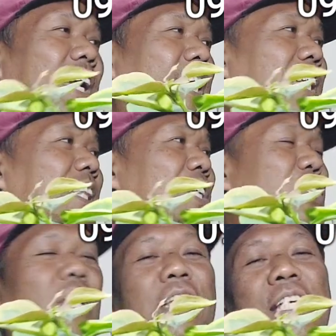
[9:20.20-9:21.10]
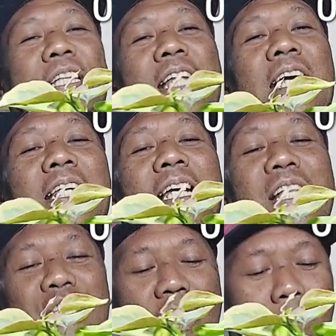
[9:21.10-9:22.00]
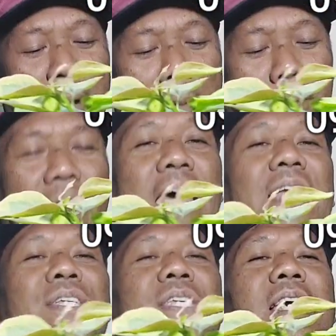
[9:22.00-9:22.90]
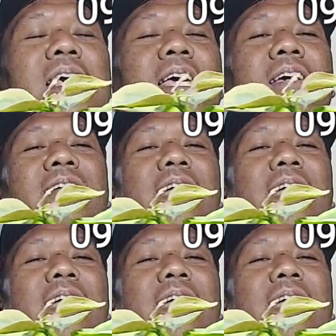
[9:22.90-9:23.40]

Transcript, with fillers: Variegated Chitra, Thailand. syempre price eh.